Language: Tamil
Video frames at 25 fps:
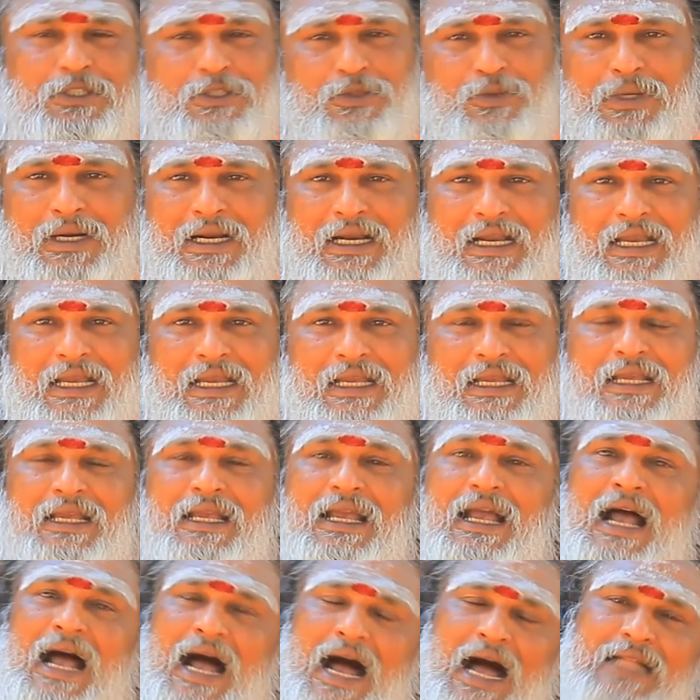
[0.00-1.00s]
பேசுவாங்க
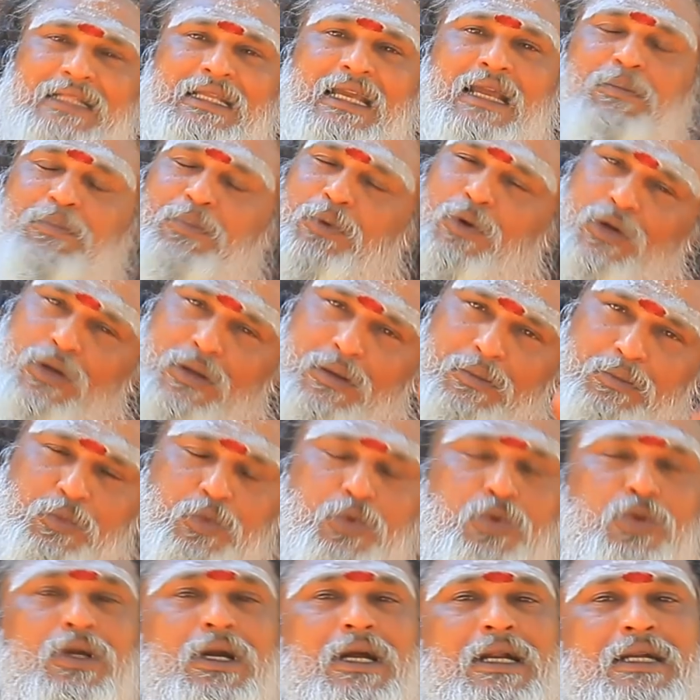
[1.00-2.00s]
அதே போல்
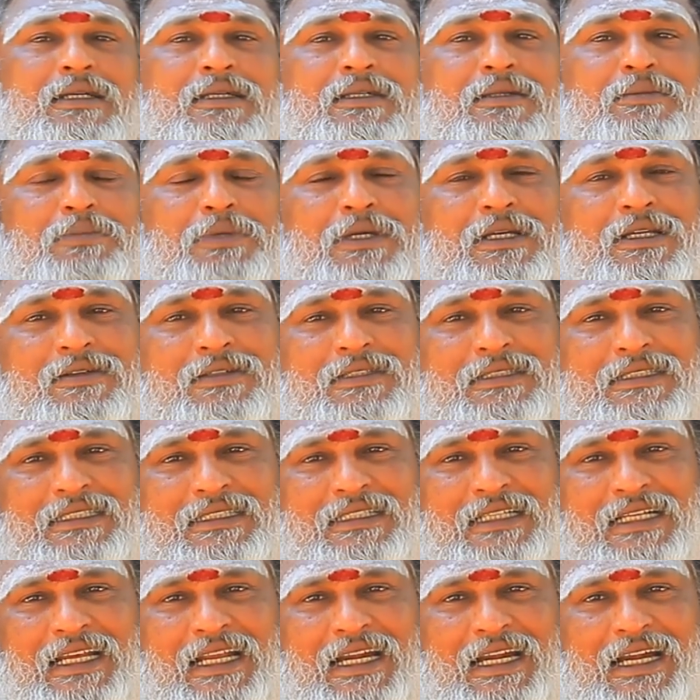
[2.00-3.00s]
முருகன் பேர்
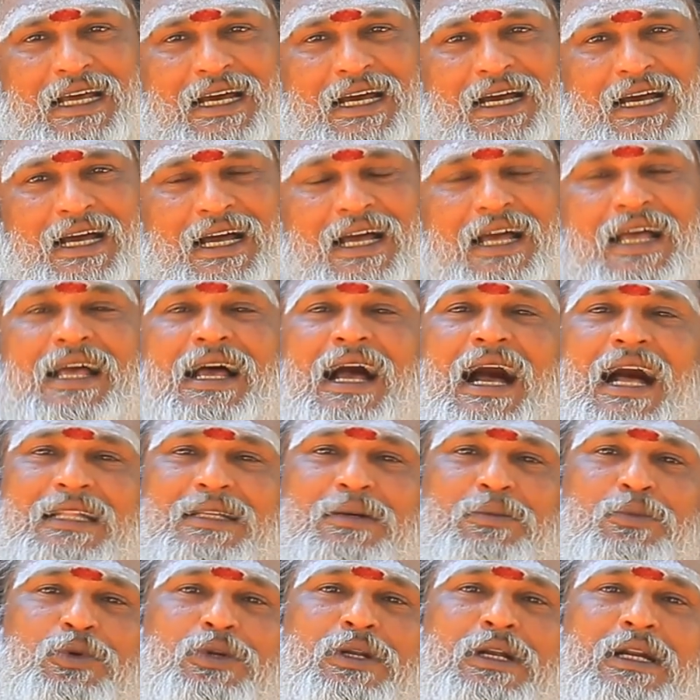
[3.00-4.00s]
வச்சுட்டிங்கன்னா
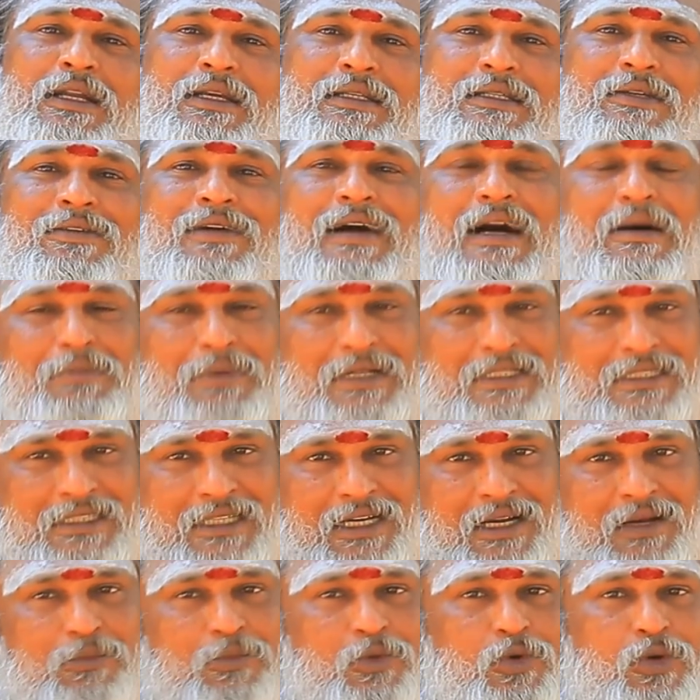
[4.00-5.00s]
அந்த முருகன் அந்த வா
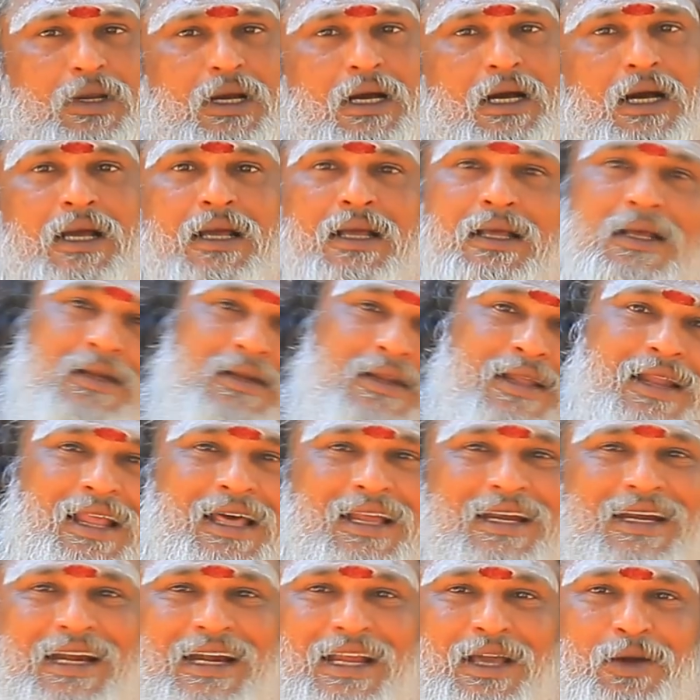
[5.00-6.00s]
மச்சான் முருகன் நல்லா
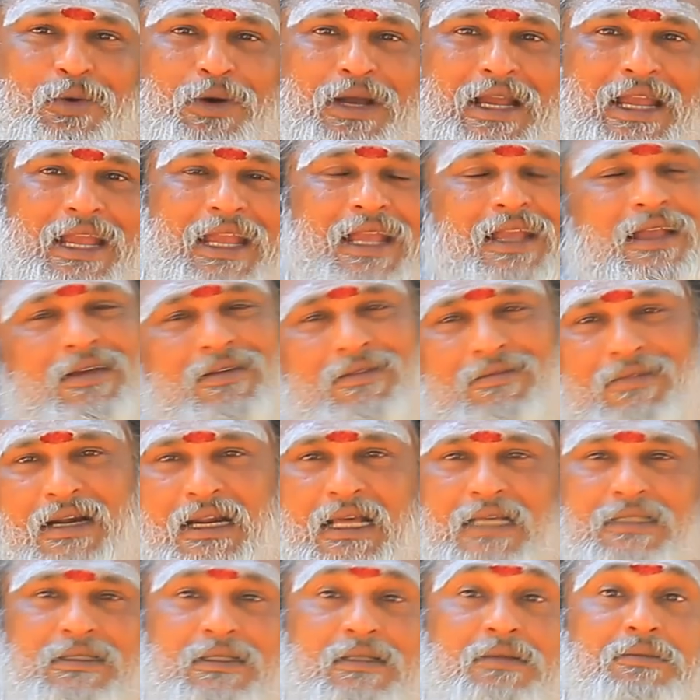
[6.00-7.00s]
இருக்கேடா வாய்
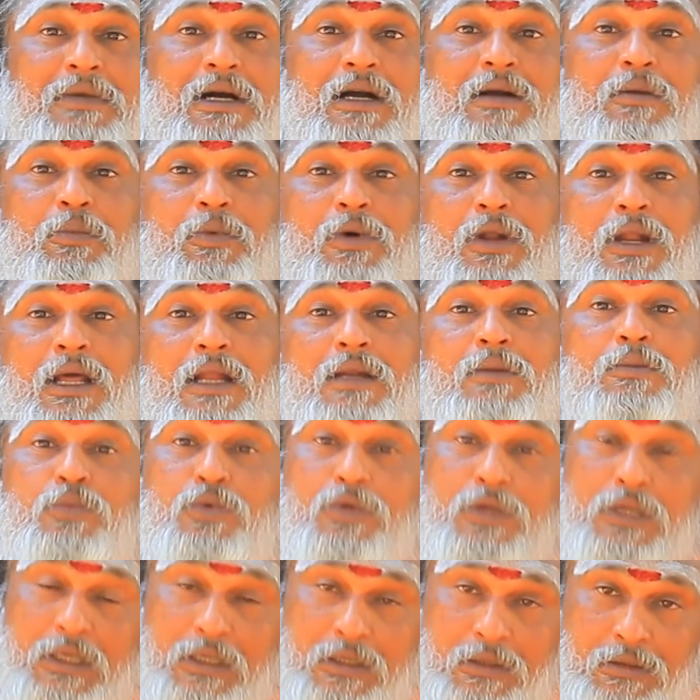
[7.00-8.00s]
வாடா சினிமாவுக்கு போகலான்னு
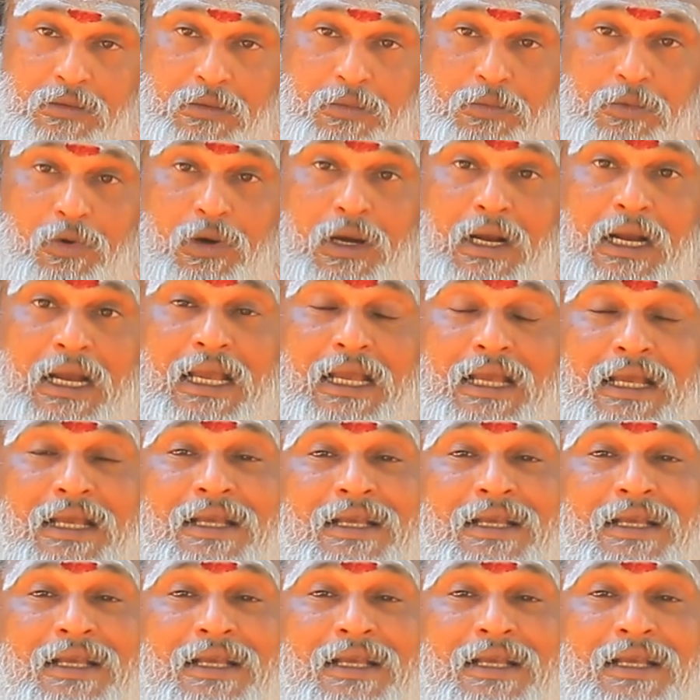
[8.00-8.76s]
முருகனை கூப்பிடுவாங்க